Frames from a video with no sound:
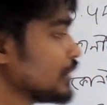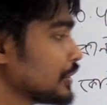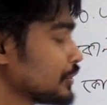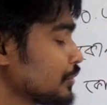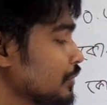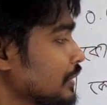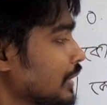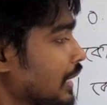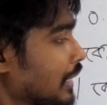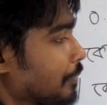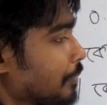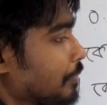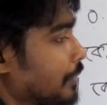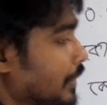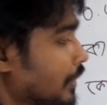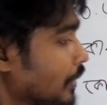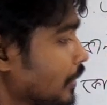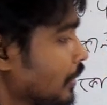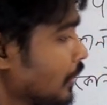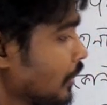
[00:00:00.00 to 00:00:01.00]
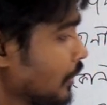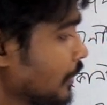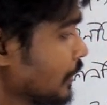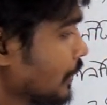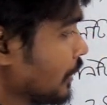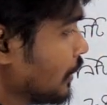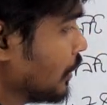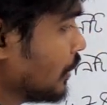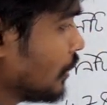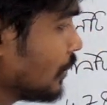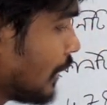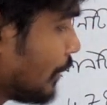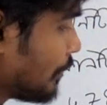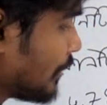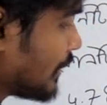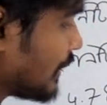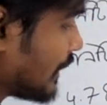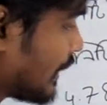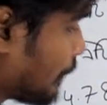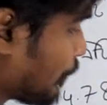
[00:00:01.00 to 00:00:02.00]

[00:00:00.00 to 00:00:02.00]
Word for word: অ্যাকচুয়ালি থাকবে তো আমরা দেখি